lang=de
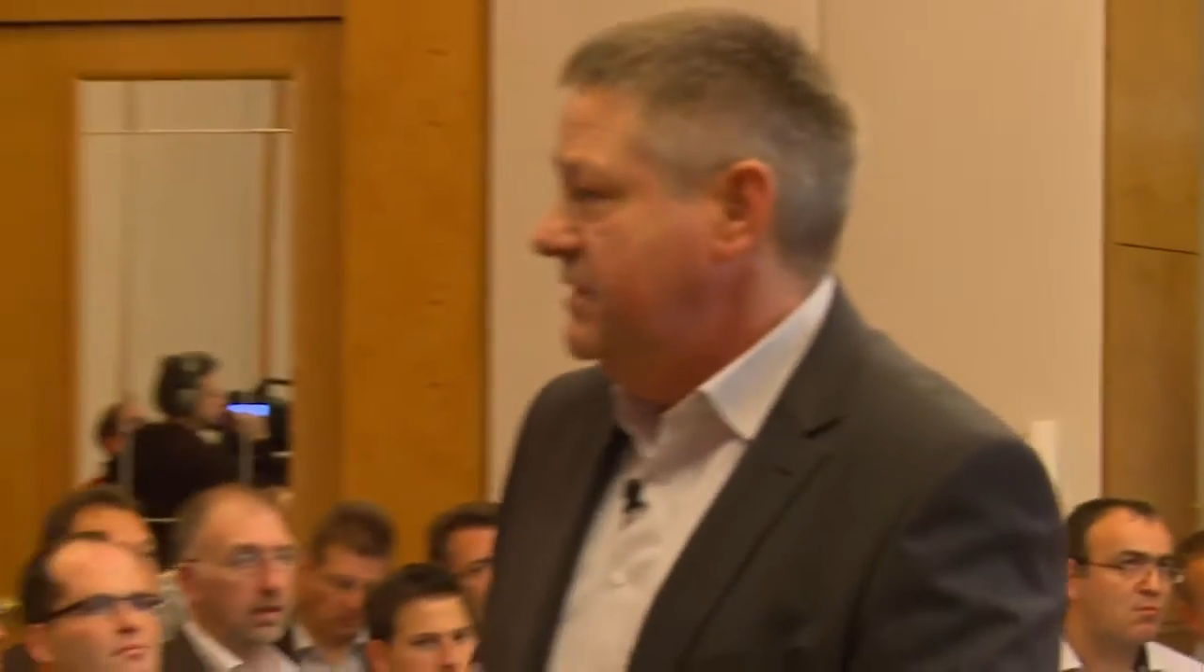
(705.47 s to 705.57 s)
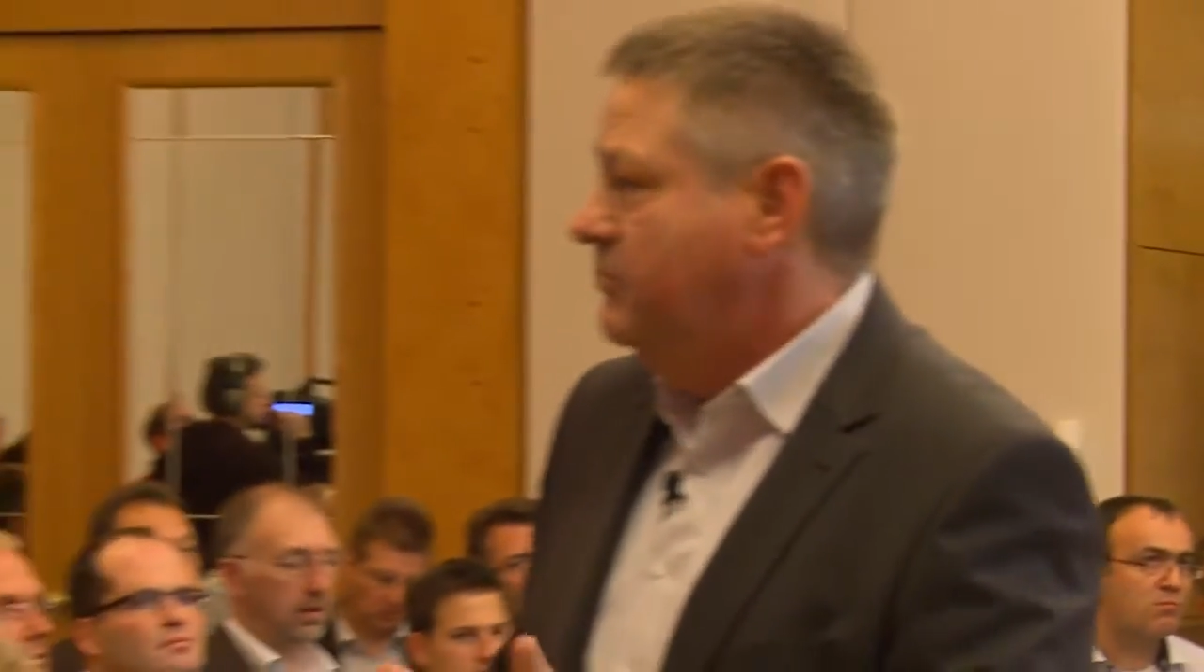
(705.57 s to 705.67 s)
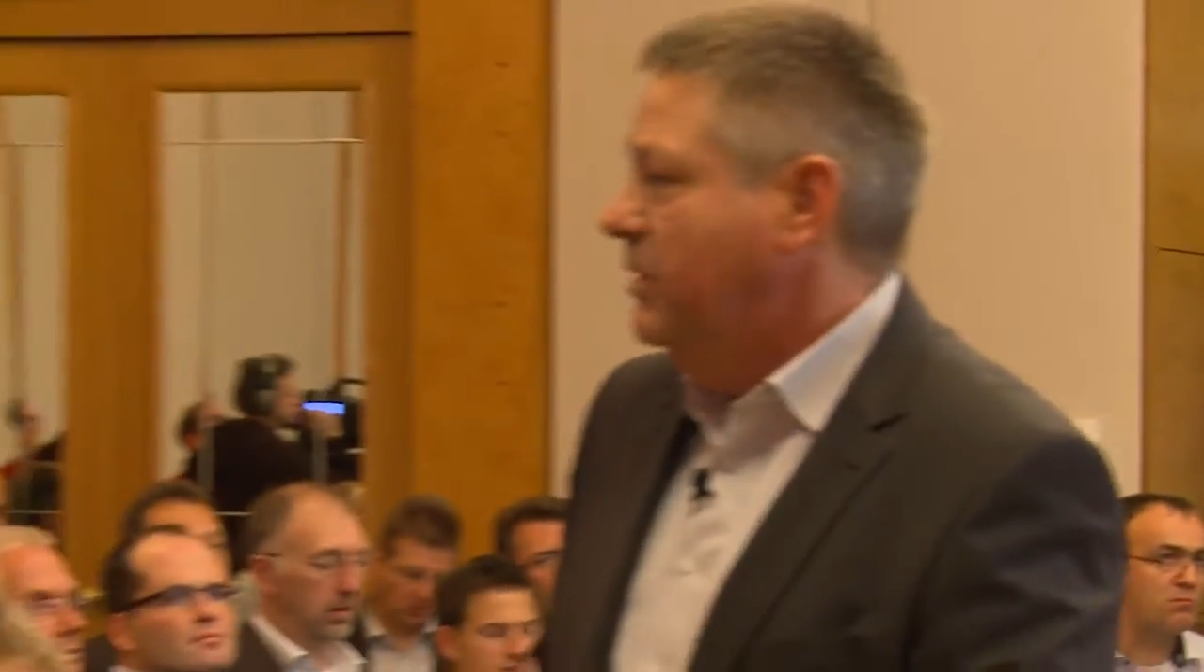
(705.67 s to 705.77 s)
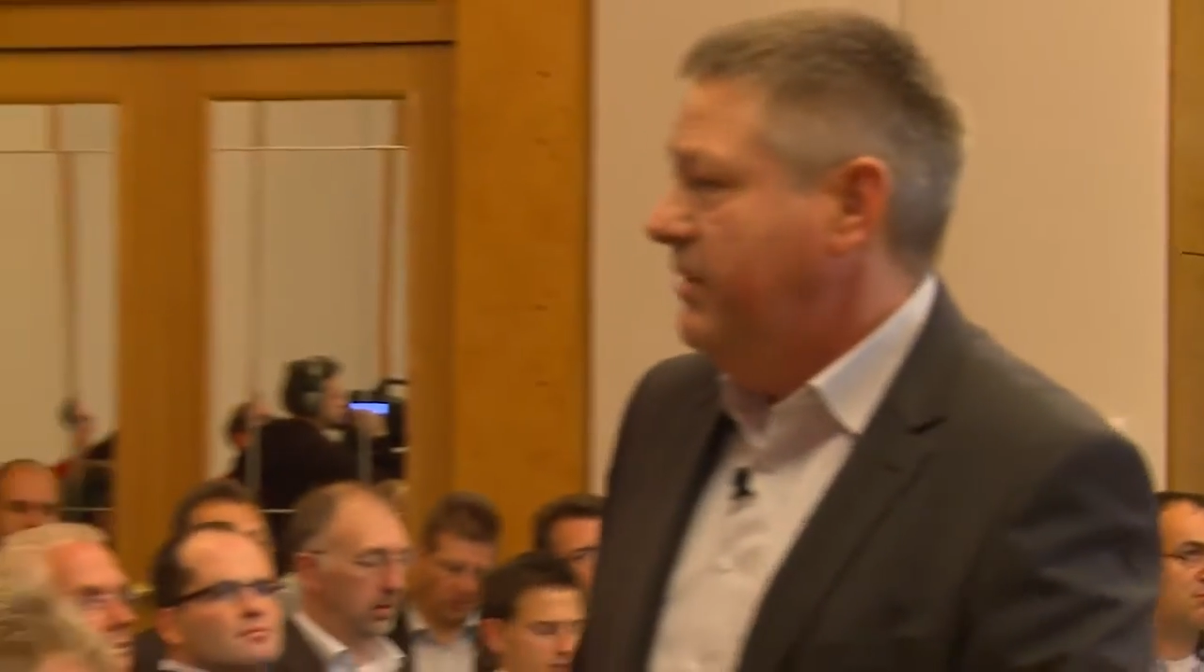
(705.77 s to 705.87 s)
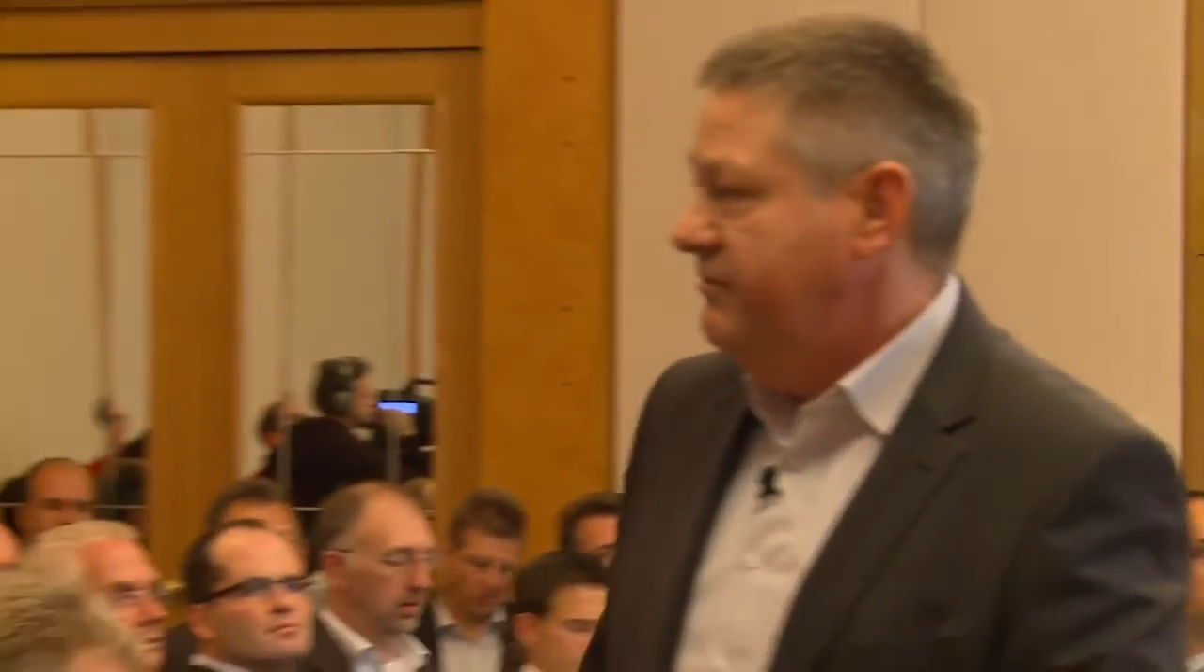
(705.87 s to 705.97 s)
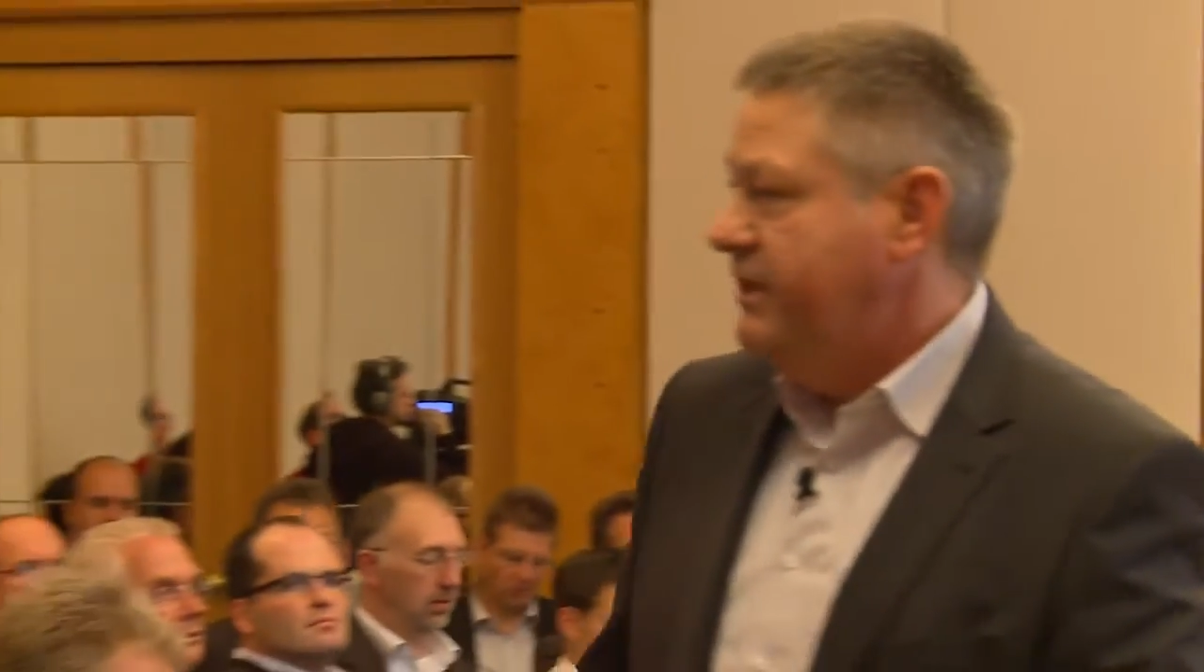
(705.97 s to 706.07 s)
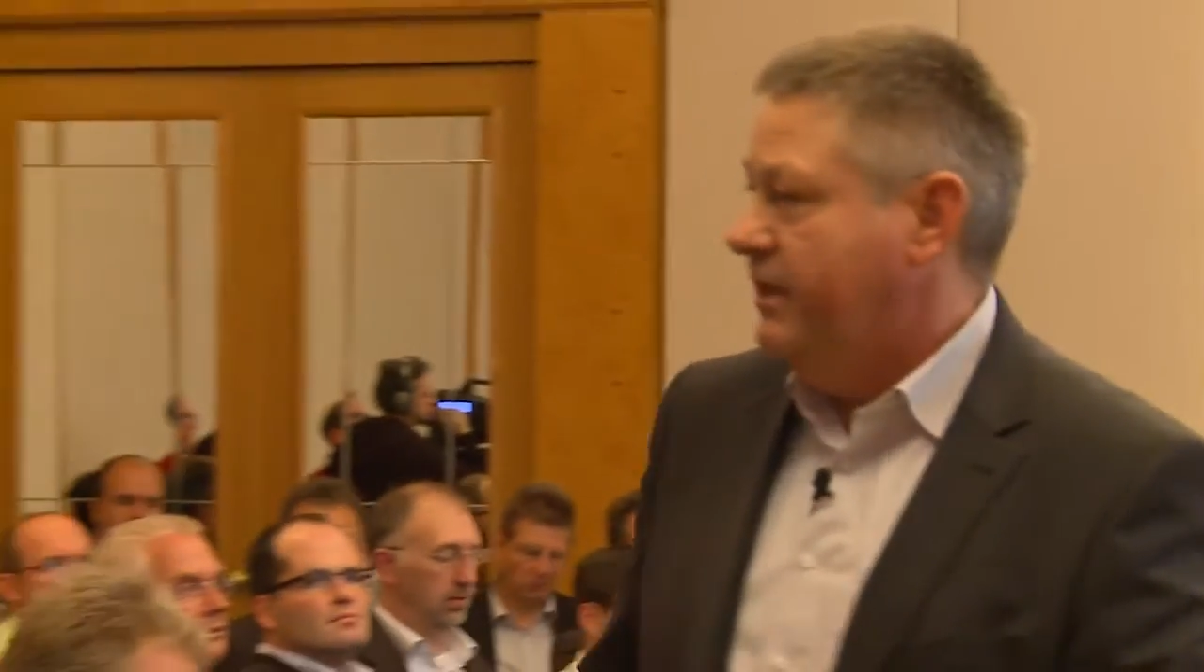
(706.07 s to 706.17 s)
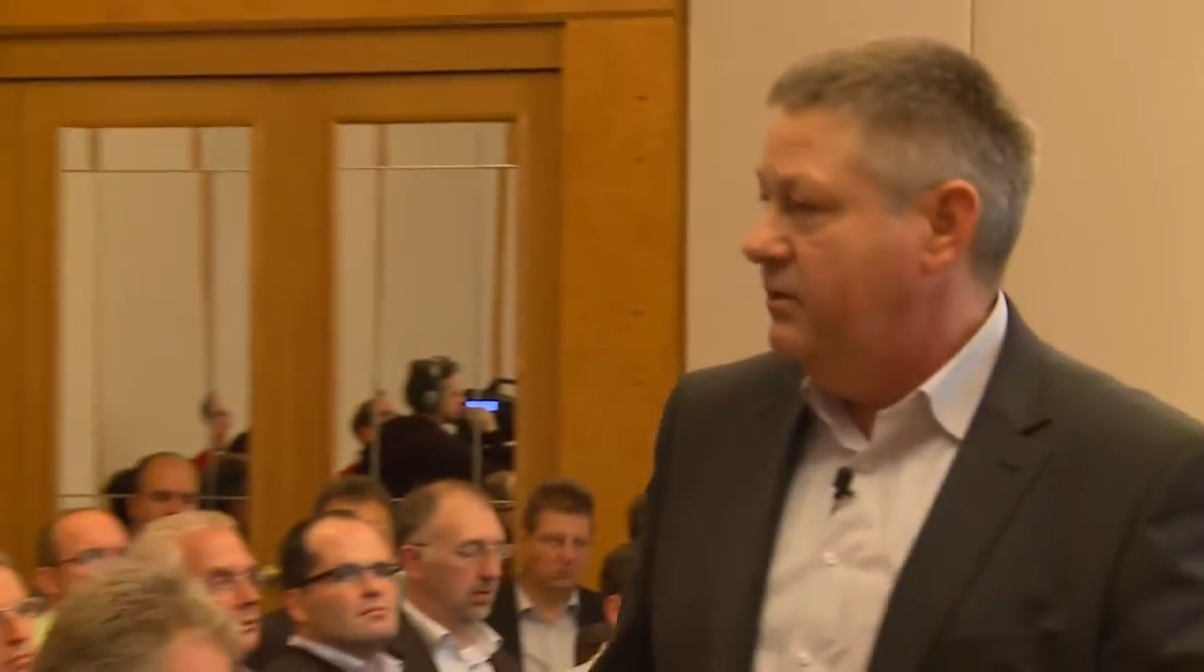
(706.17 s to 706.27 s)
immer mal wieder